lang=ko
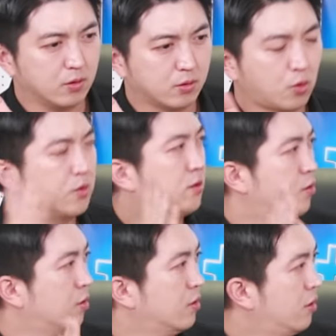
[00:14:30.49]
토큰
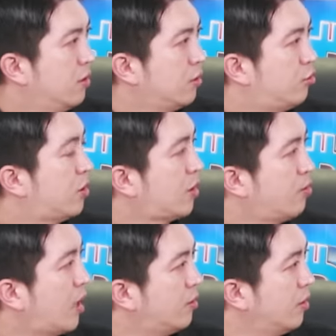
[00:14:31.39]
증권은 규제
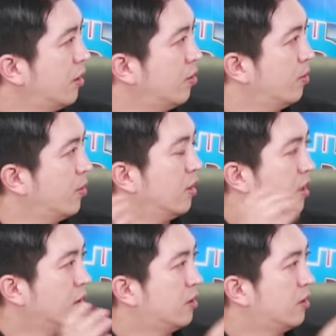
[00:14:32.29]
때문에 안 된다 그러면